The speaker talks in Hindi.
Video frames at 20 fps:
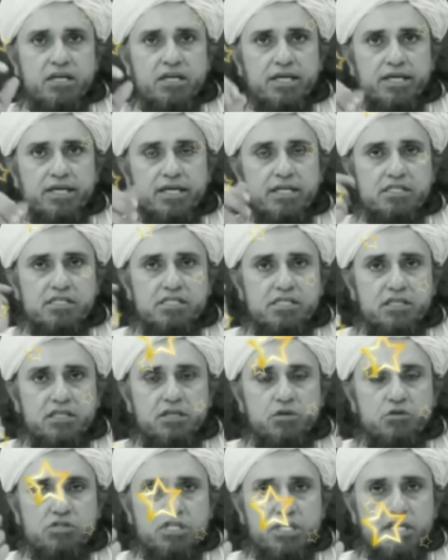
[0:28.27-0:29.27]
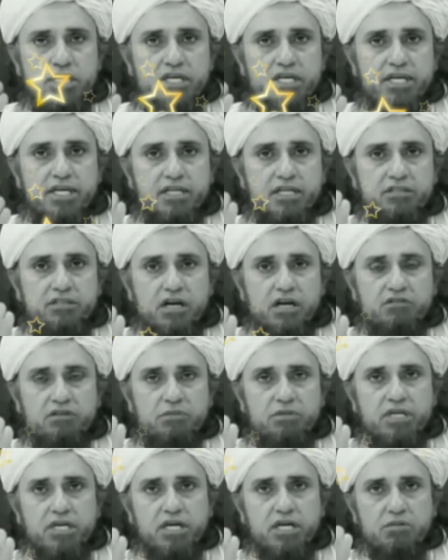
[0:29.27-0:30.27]
लेकिन सदियों से एक
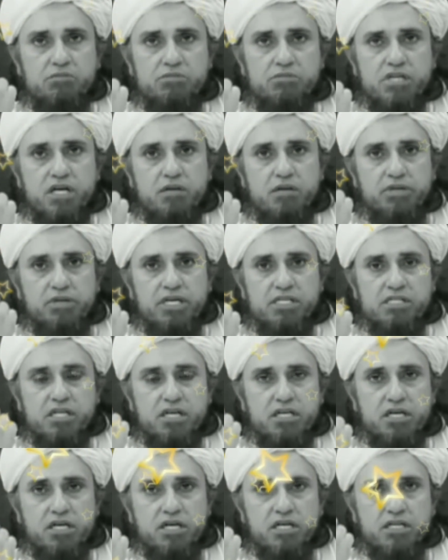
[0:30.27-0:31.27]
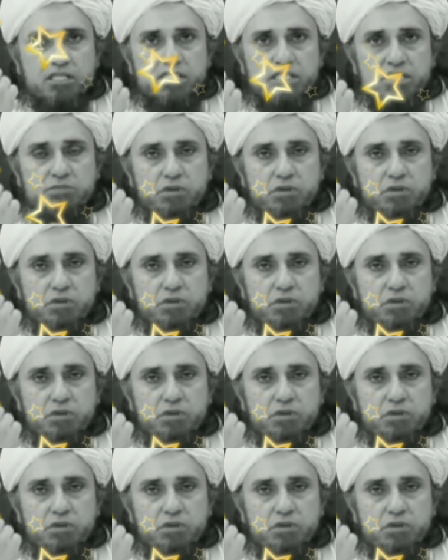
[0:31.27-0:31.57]
तरावी भी एक रमज़ान भी ऐसा नहीं आया